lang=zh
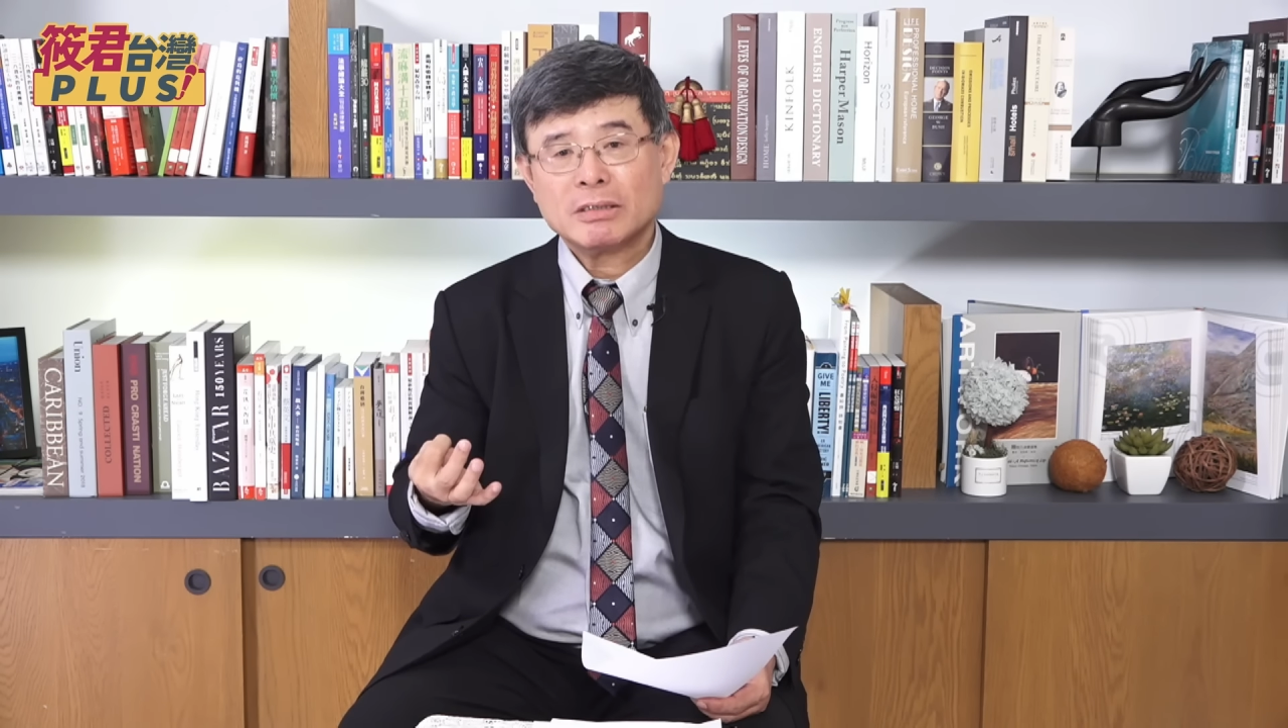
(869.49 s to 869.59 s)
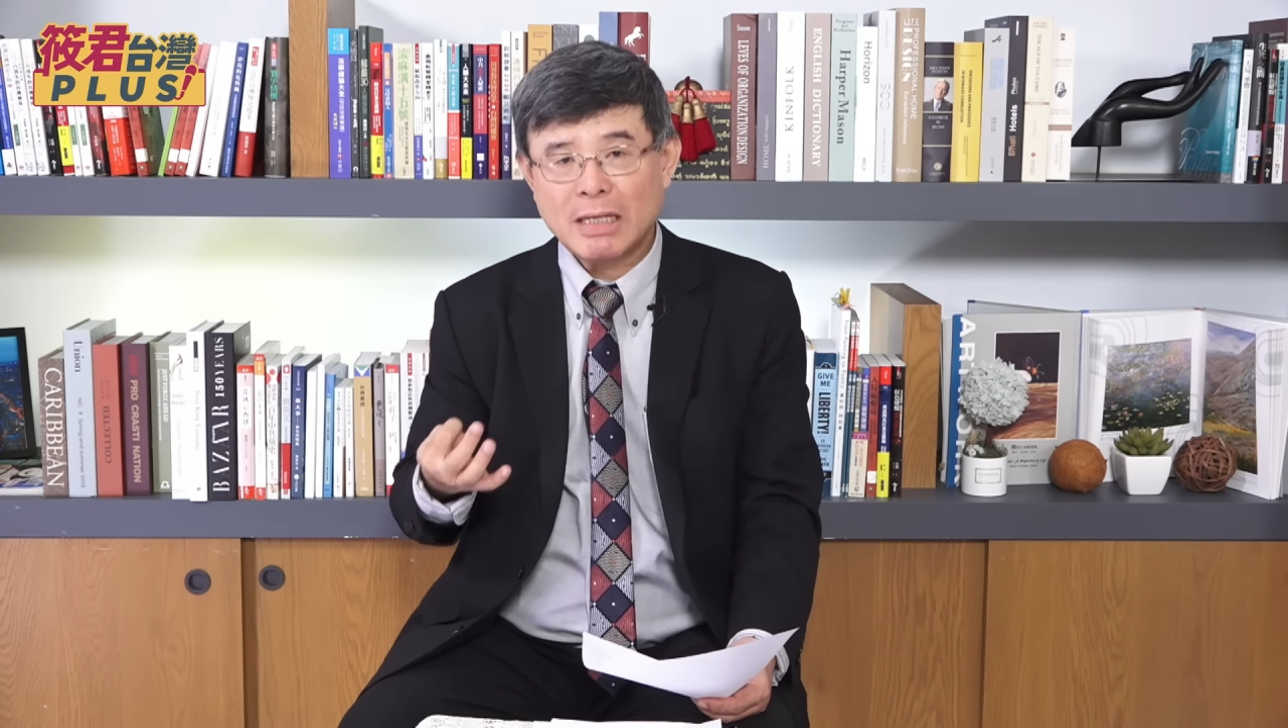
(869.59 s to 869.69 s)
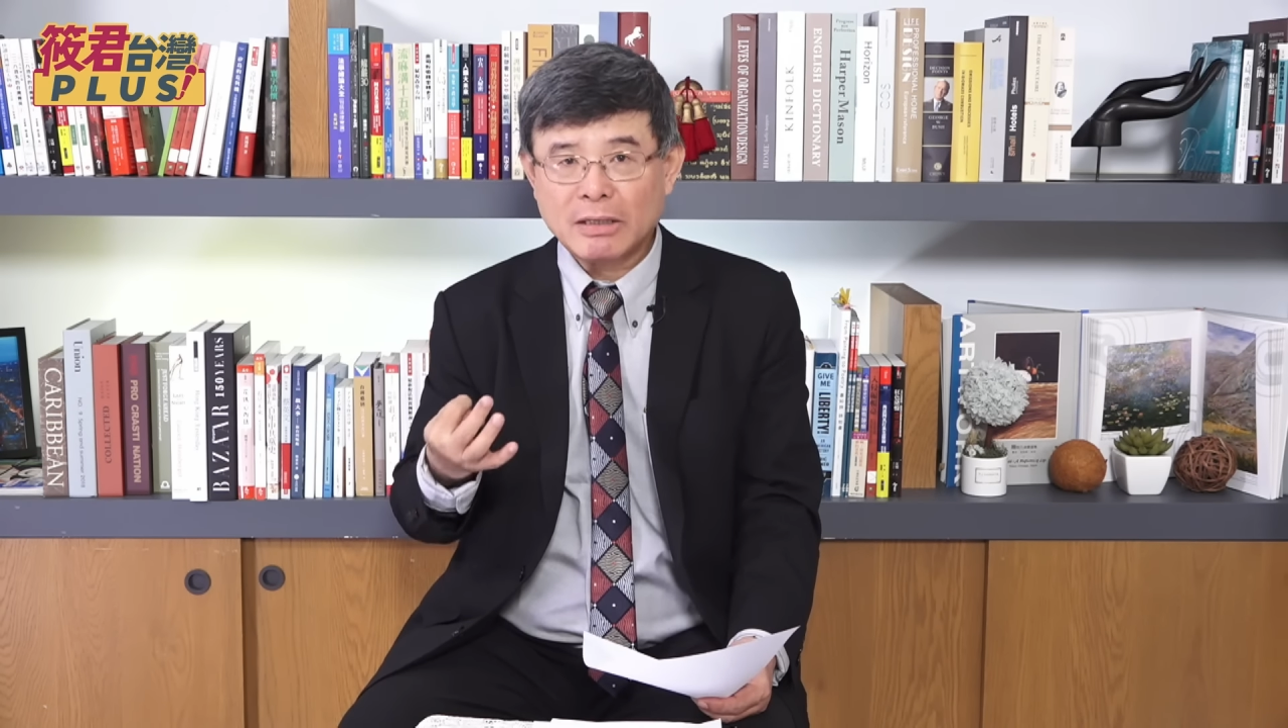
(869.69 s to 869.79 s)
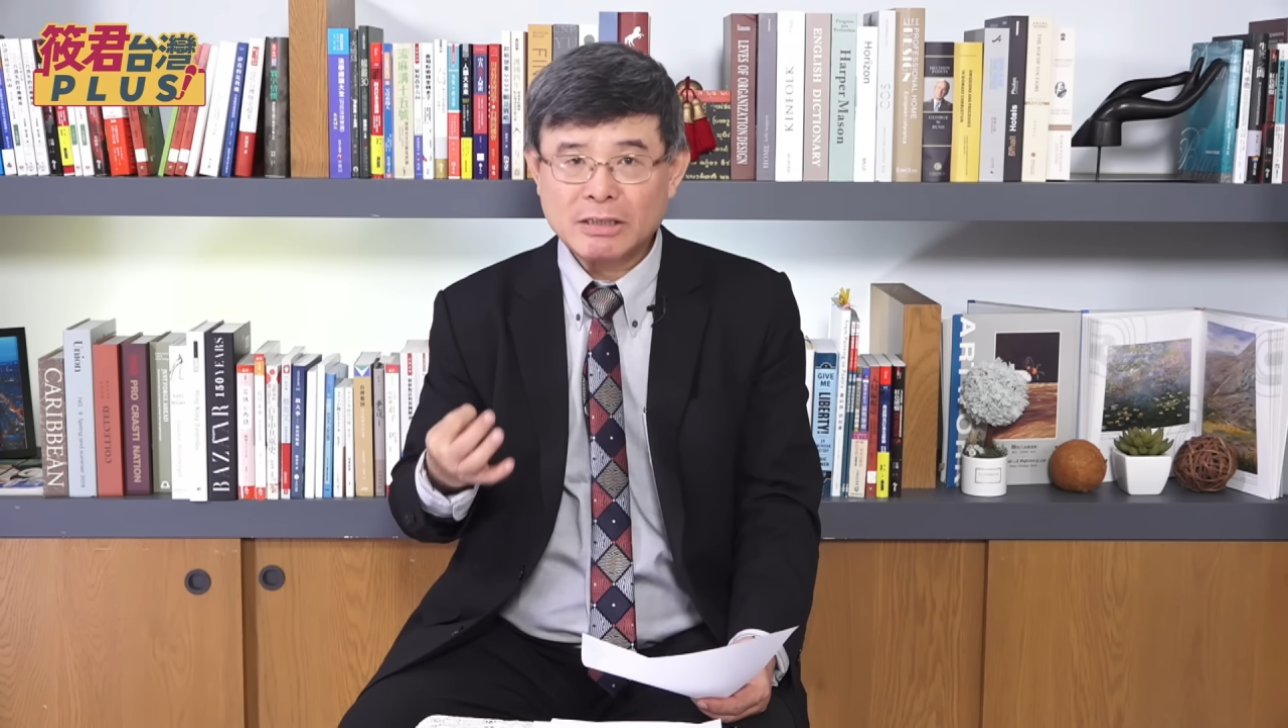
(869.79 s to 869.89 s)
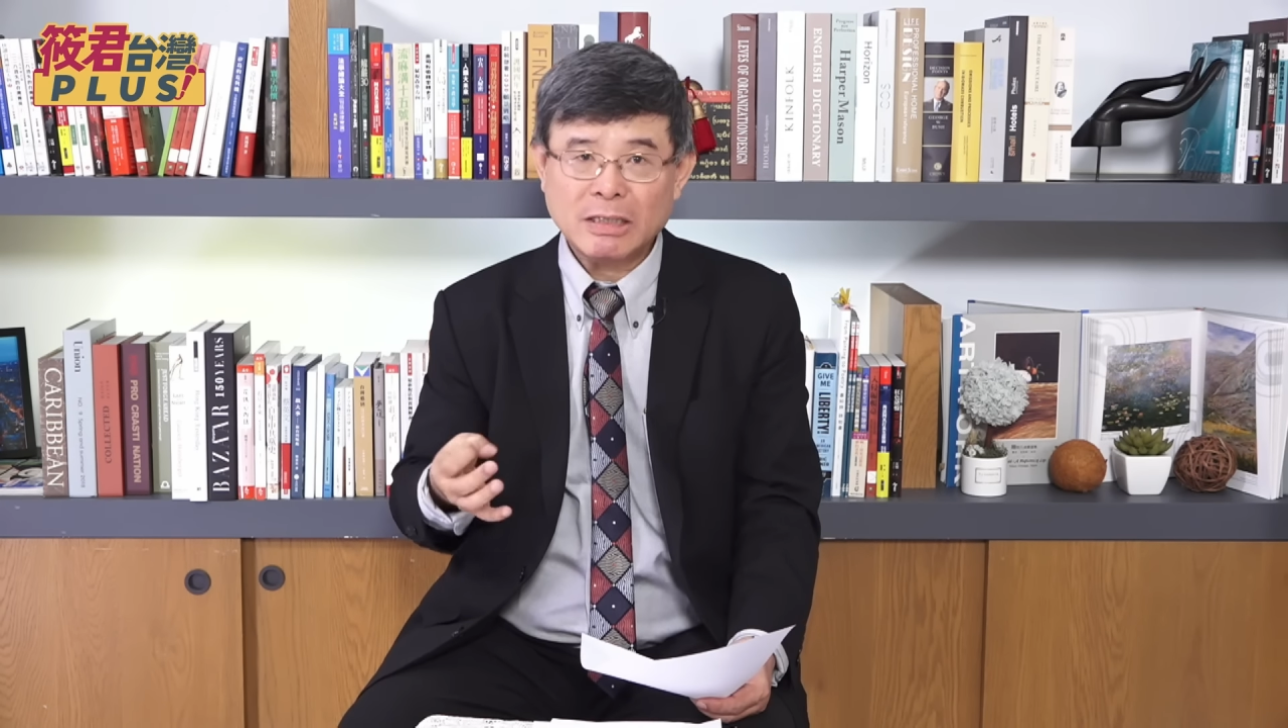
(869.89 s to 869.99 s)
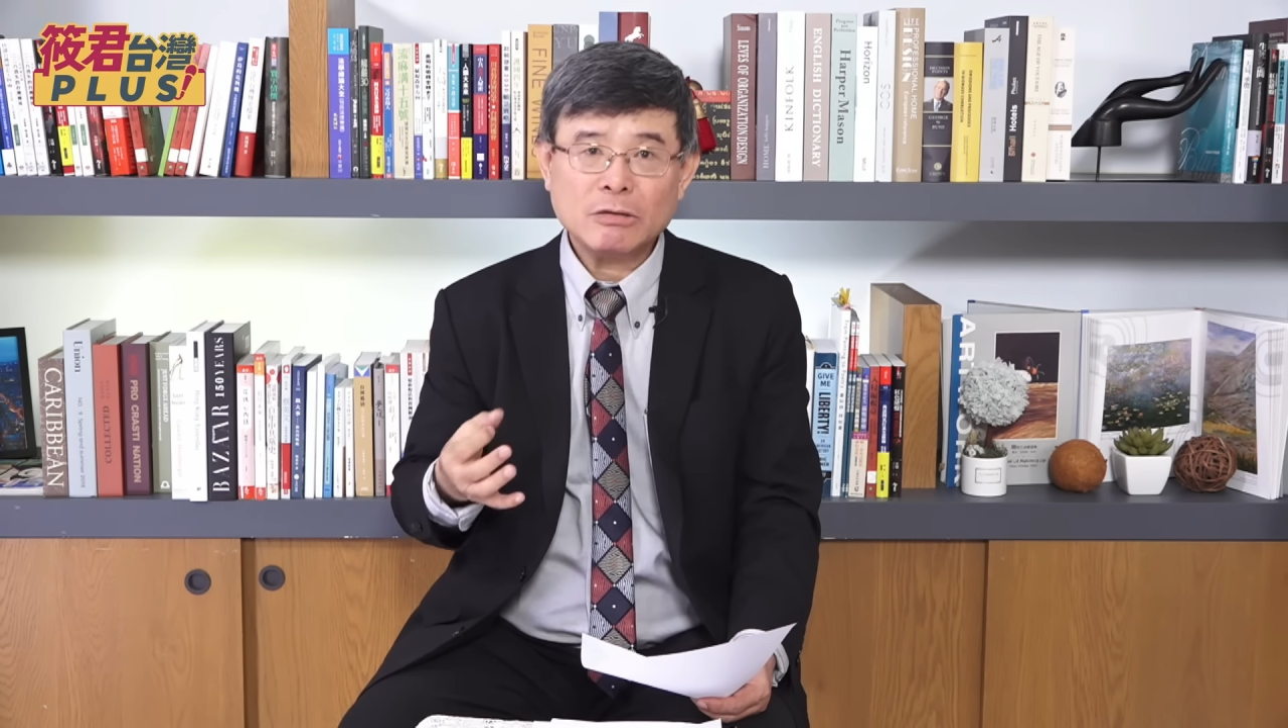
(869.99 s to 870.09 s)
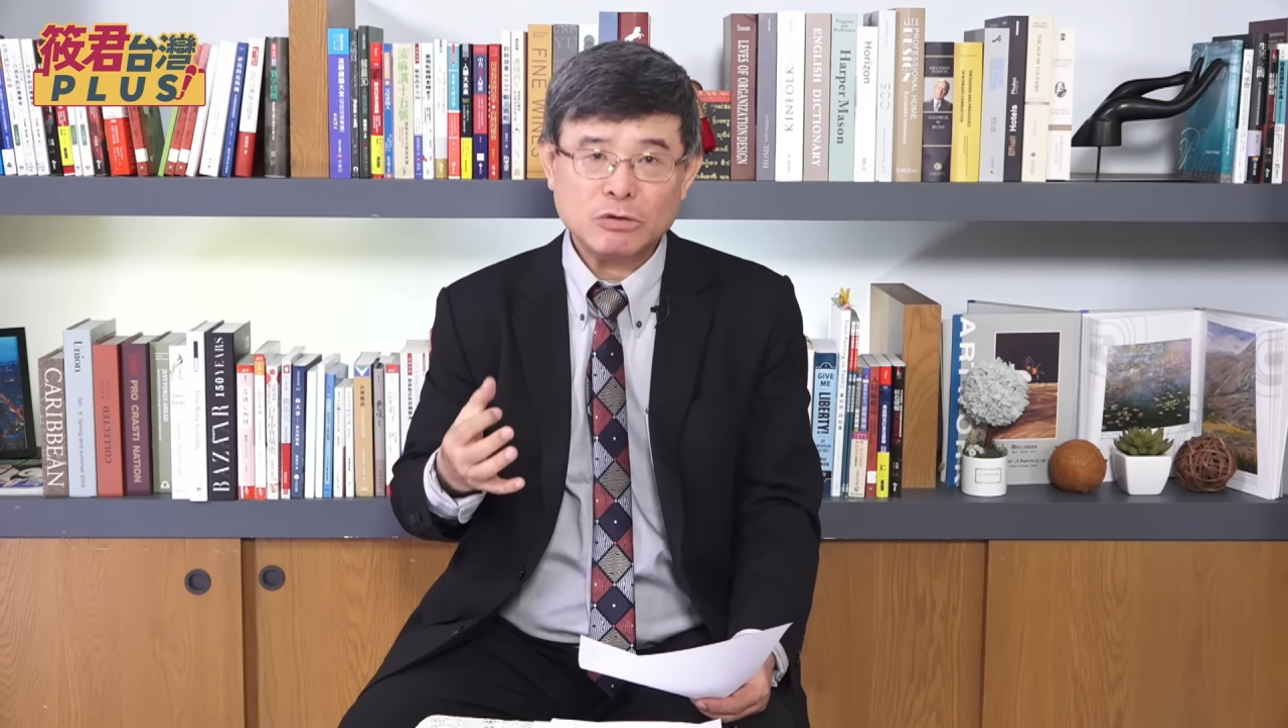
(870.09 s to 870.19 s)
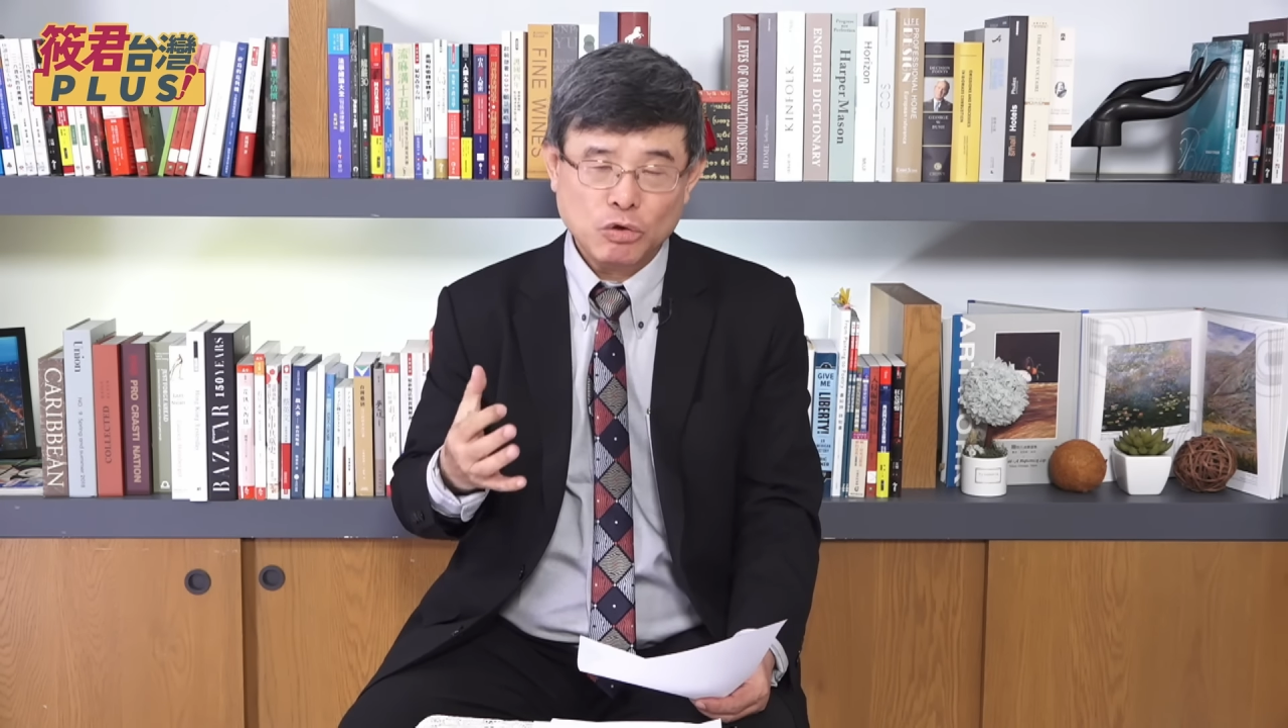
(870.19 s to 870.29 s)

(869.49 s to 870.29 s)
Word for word: 这样的情